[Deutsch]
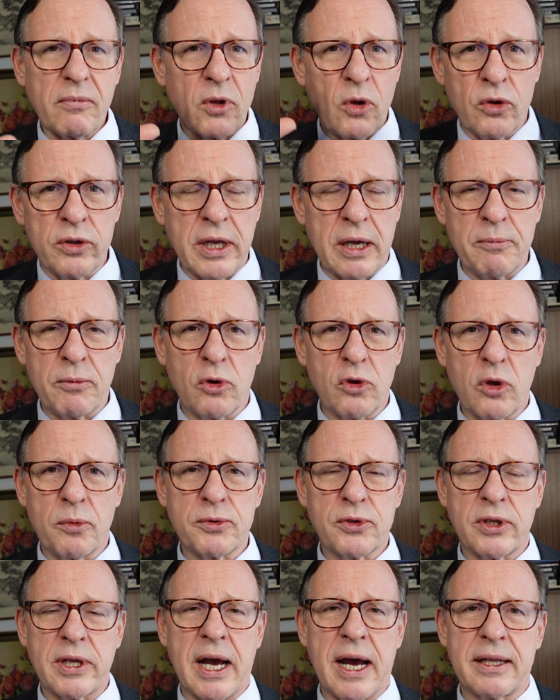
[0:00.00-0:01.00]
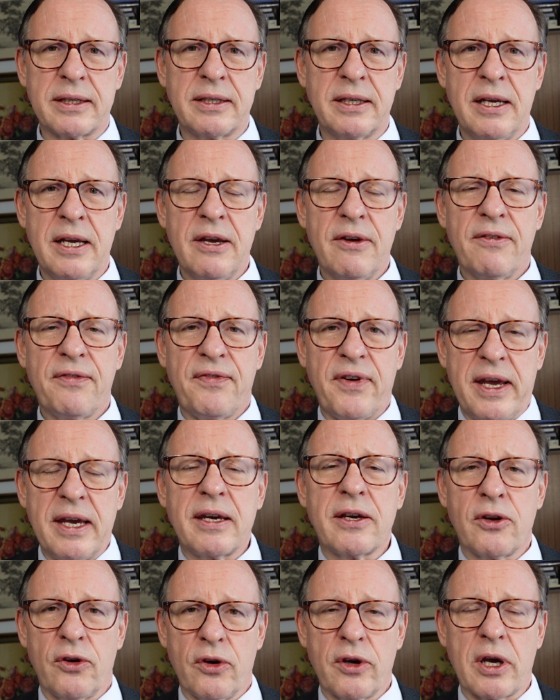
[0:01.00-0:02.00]
und im Grunde genommen so eine Art
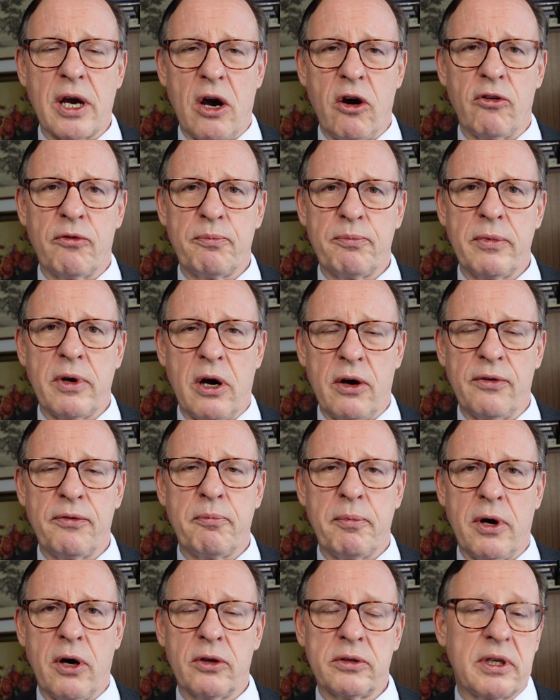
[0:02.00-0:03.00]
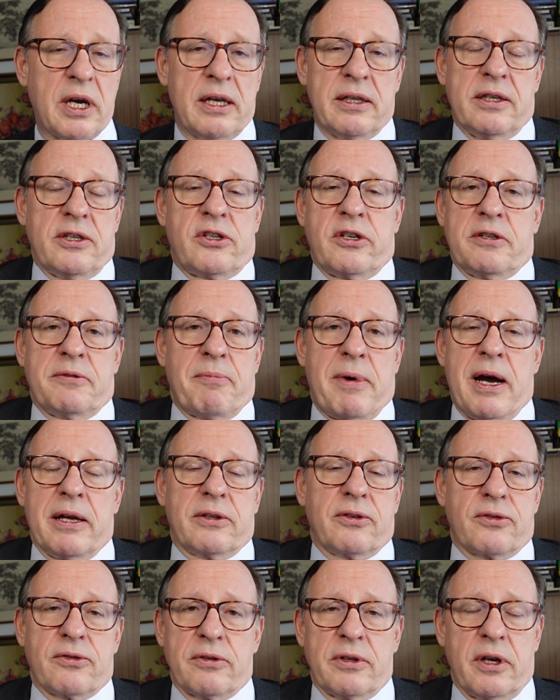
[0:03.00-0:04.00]
Fake-Kirche auf, aufbaut, eine
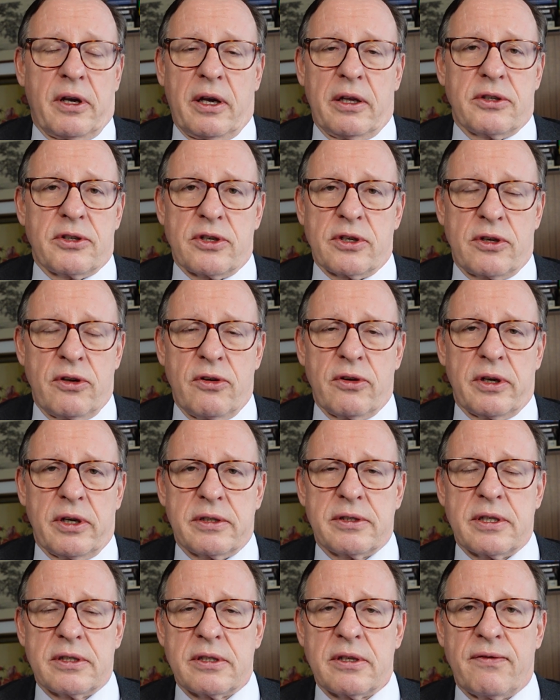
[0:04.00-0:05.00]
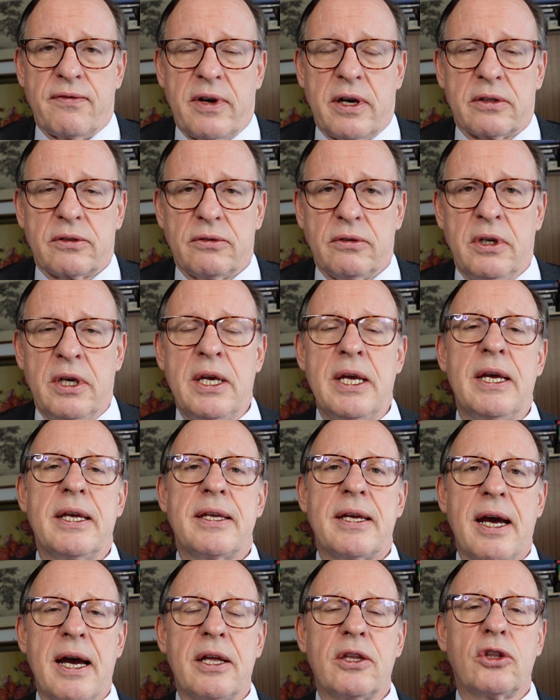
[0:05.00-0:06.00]
schismatische und heretische Kirche ist das de facto,
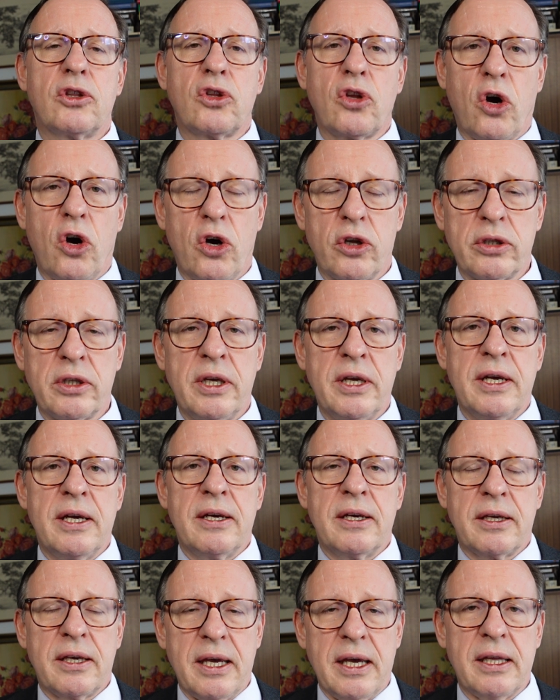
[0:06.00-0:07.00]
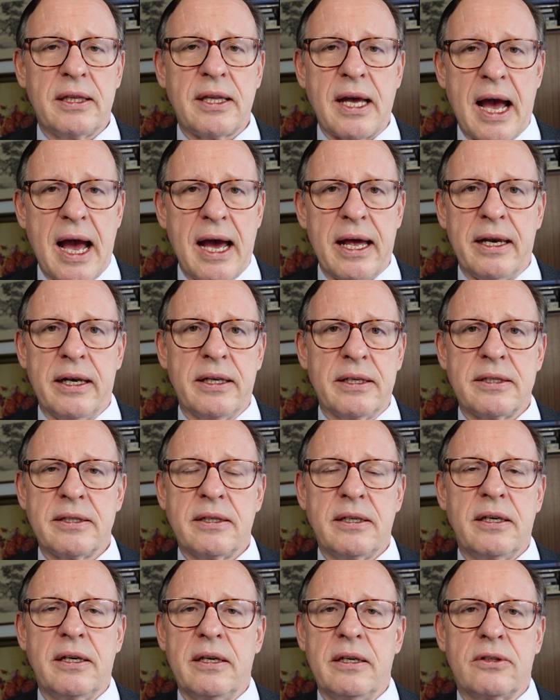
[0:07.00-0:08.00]
ja, dort geht alles
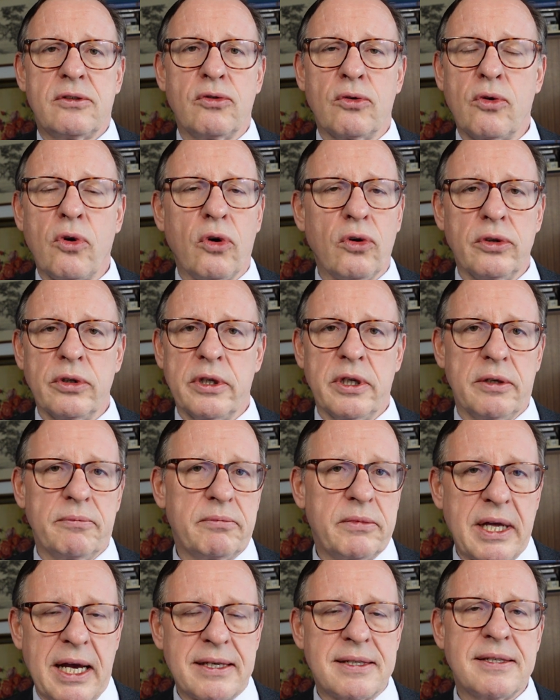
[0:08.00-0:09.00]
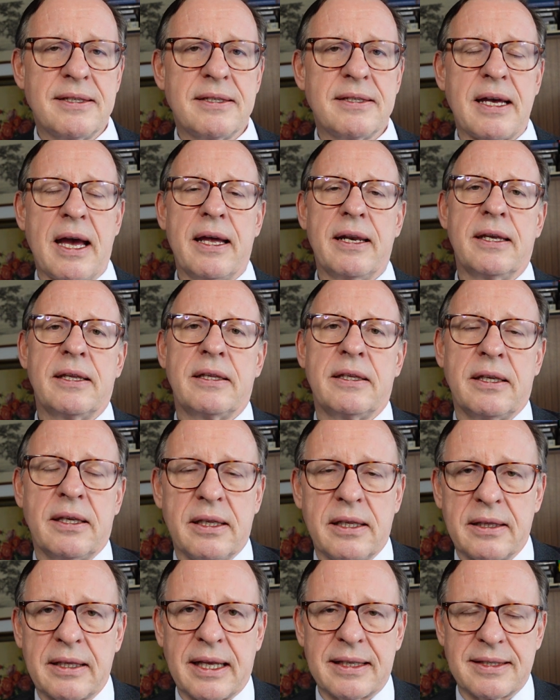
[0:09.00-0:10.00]
zugrunde. Das ist eigentlich
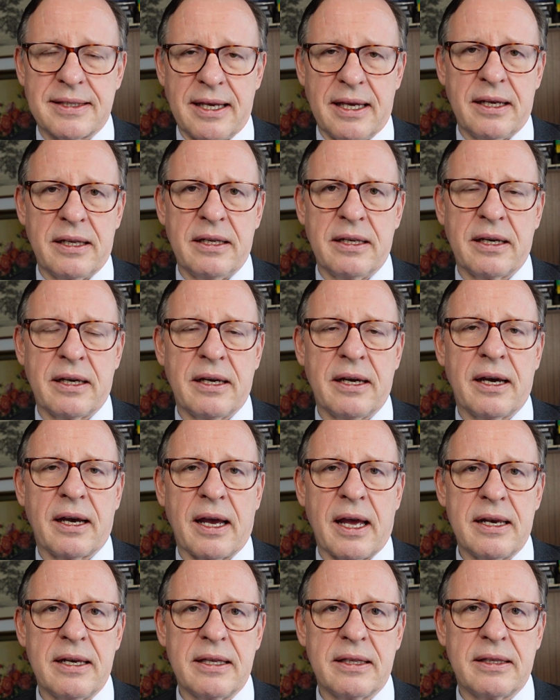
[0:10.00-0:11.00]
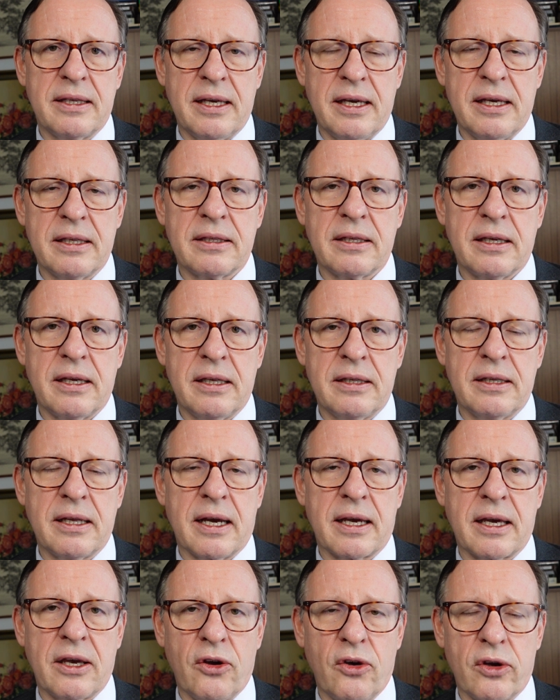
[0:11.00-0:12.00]
die tatsächliche Realität in
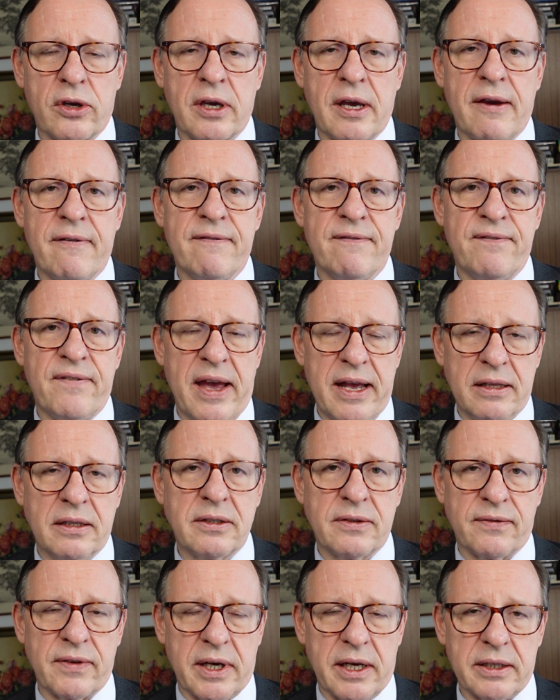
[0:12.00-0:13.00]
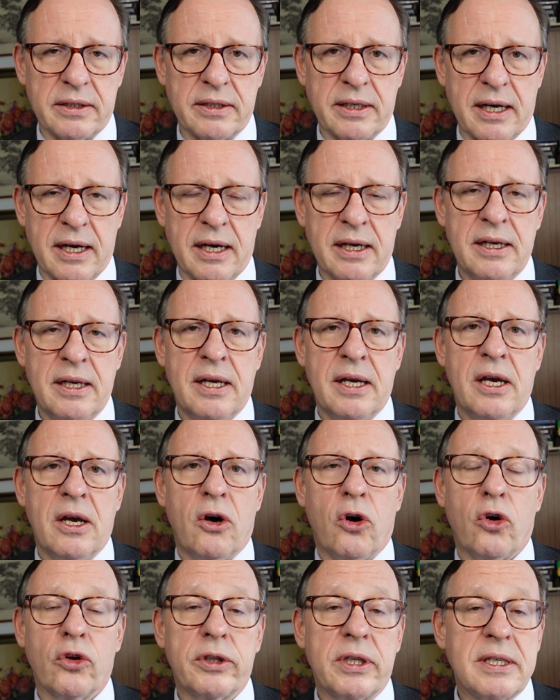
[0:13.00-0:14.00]
der Kirche weltweit, ja.
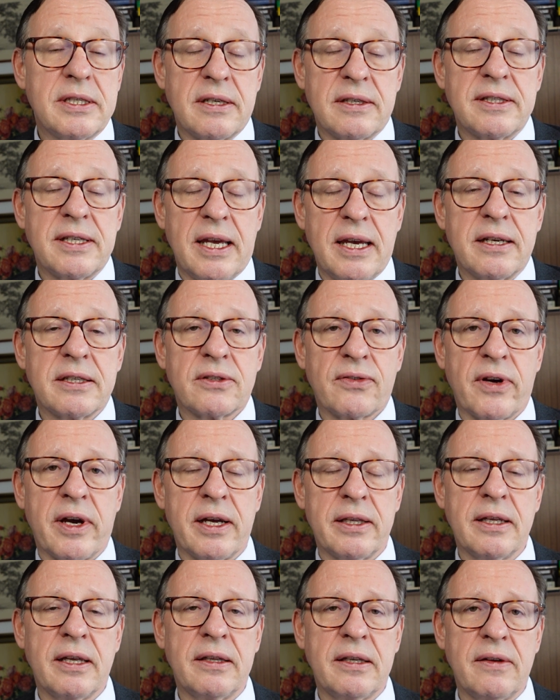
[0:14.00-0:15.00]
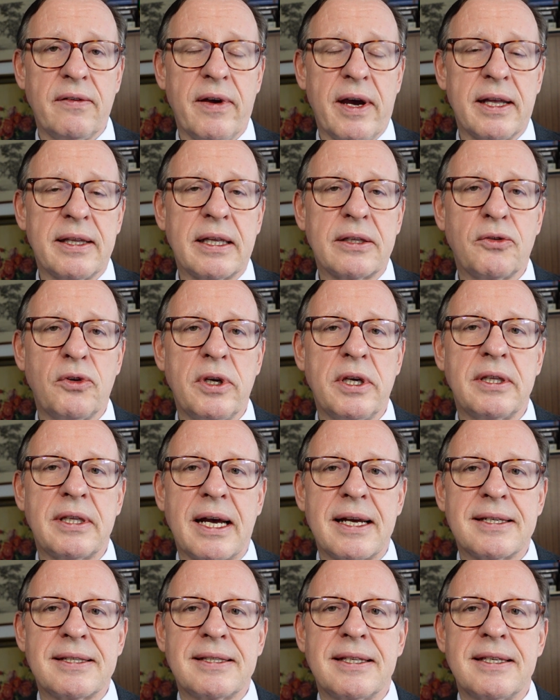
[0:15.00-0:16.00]
Und diese Segensfeiern, die werden natürlich
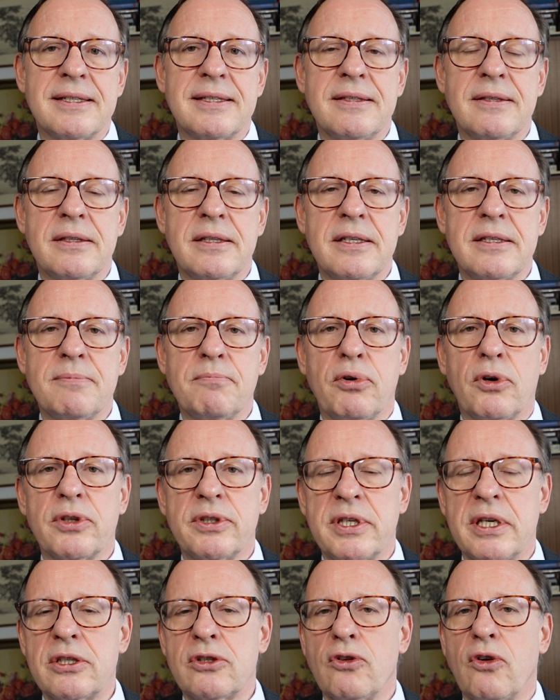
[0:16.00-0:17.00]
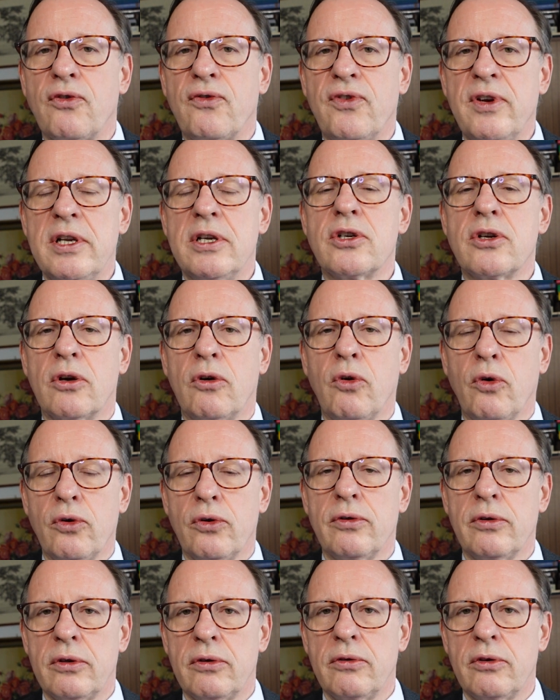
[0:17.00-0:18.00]
das, diesen, diesen Prozess noch viel
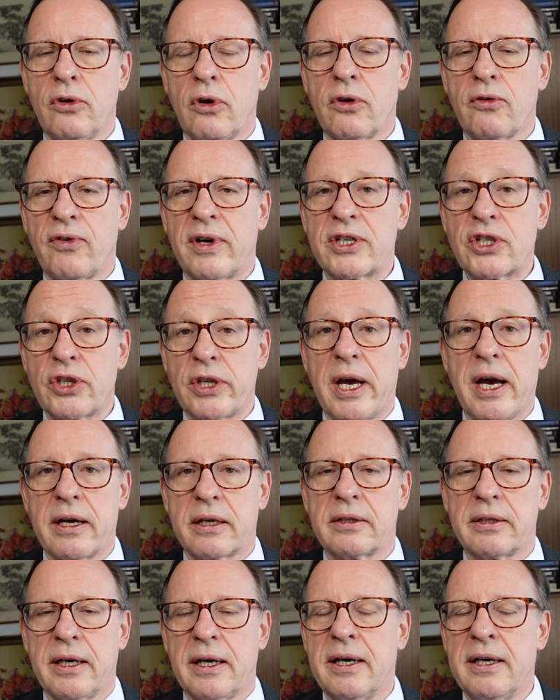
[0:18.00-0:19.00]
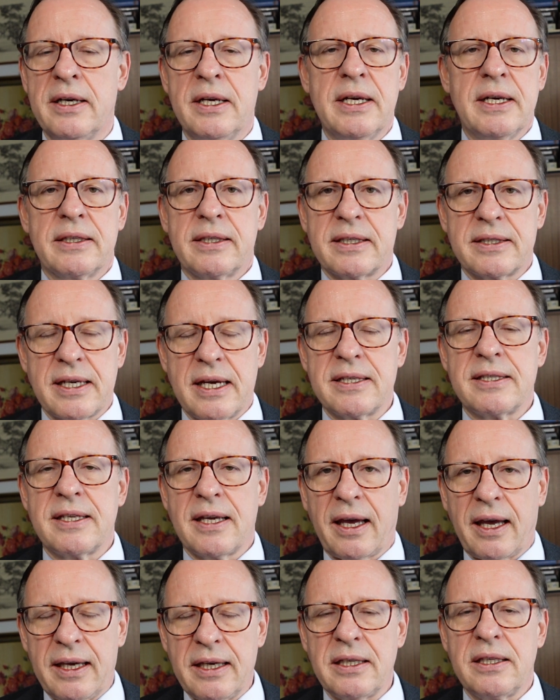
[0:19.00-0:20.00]
noch verstärken, ja. Das heißt, die
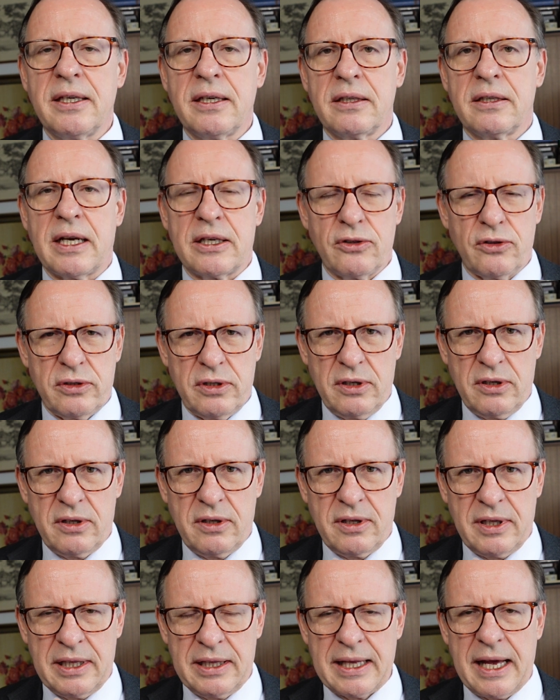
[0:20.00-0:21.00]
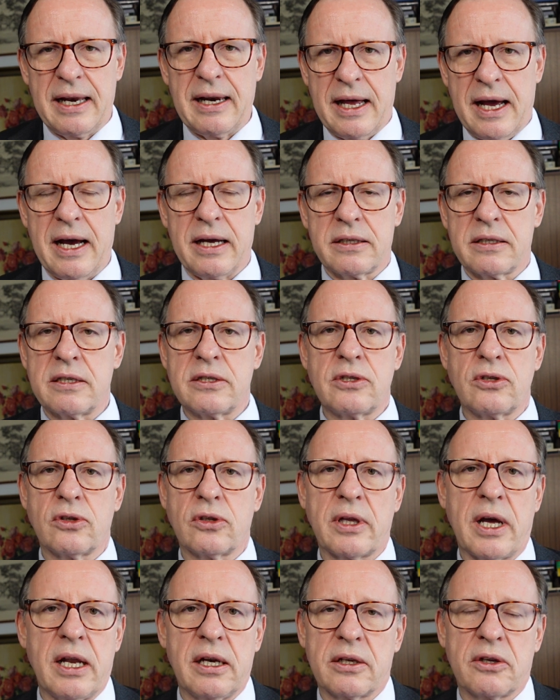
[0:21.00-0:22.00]
richtigen, also die knallharten
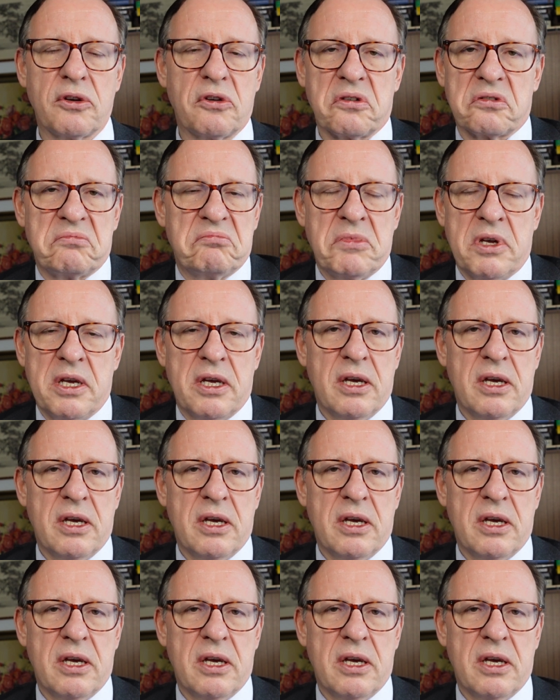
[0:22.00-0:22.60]
Synodalkirchen,